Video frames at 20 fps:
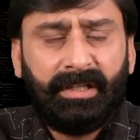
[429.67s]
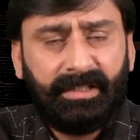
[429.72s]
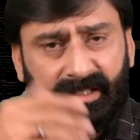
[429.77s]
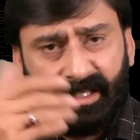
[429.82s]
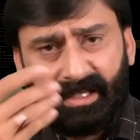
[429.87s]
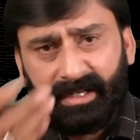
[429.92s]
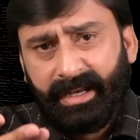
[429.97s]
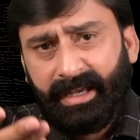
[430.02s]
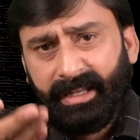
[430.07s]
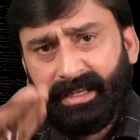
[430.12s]

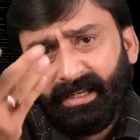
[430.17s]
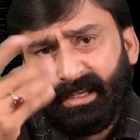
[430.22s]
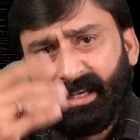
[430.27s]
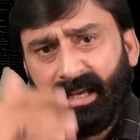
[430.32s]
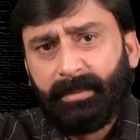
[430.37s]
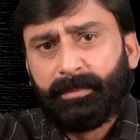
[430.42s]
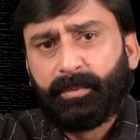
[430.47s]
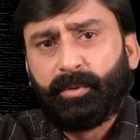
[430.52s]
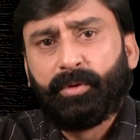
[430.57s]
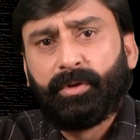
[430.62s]
या कह लें कि
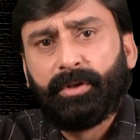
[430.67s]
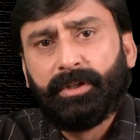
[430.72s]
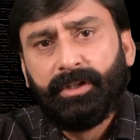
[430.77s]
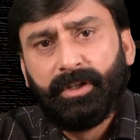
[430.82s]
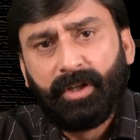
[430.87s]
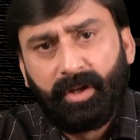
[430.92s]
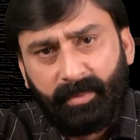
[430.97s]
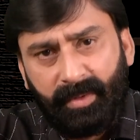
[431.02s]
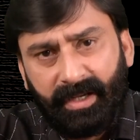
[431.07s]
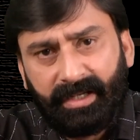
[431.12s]
आपको
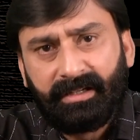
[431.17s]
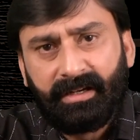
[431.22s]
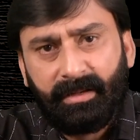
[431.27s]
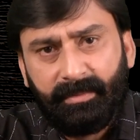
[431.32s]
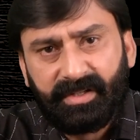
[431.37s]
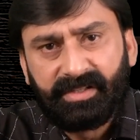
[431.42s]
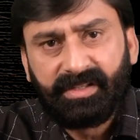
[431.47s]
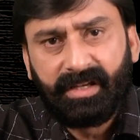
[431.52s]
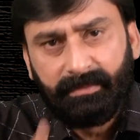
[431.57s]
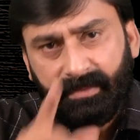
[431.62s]
खलील रमान
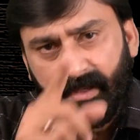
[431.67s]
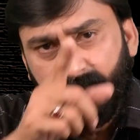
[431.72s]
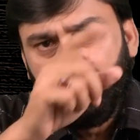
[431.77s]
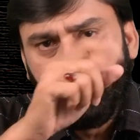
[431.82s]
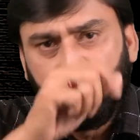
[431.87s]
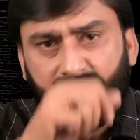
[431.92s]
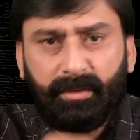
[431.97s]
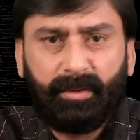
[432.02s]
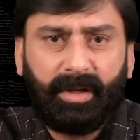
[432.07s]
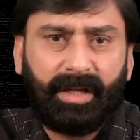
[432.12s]
कमर साहब की
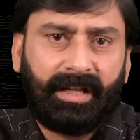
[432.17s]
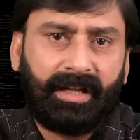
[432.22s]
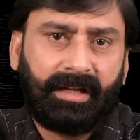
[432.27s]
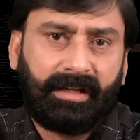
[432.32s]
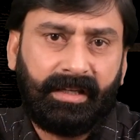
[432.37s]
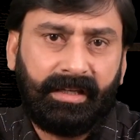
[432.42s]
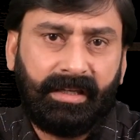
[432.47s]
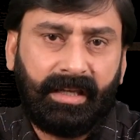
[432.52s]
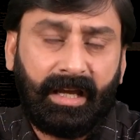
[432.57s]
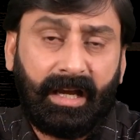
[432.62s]
बदवा
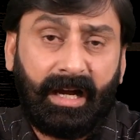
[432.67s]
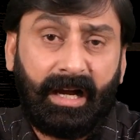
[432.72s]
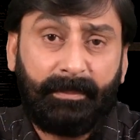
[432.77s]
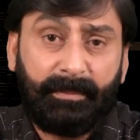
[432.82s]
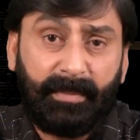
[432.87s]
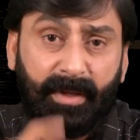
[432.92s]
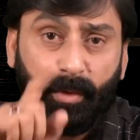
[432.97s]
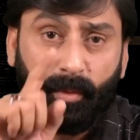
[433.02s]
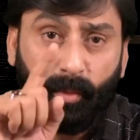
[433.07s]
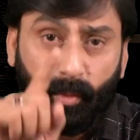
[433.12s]
लग गई है
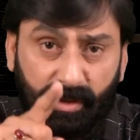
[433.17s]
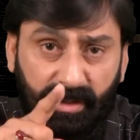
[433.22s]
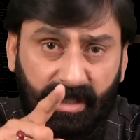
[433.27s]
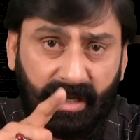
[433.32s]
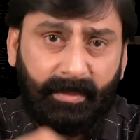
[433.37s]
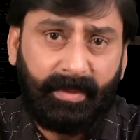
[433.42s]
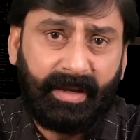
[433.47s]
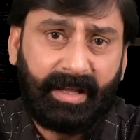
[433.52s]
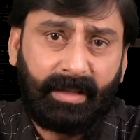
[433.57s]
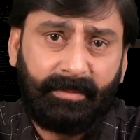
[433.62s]
आपने
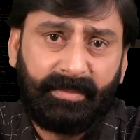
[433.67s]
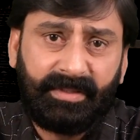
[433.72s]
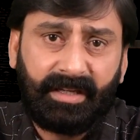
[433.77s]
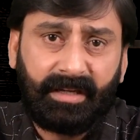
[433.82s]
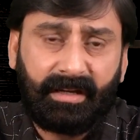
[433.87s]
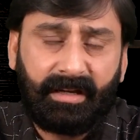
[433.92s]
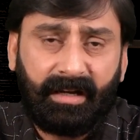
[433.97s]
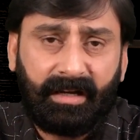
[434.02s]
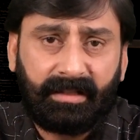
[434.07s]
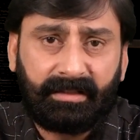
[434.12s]
उनके बारे में
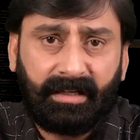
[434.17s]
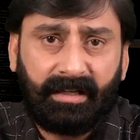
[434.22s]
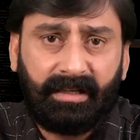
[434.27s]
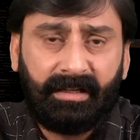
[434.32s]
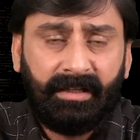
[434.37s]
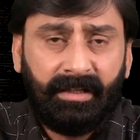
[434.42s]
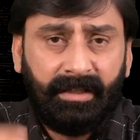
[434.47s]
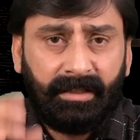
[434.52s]
ये कहा था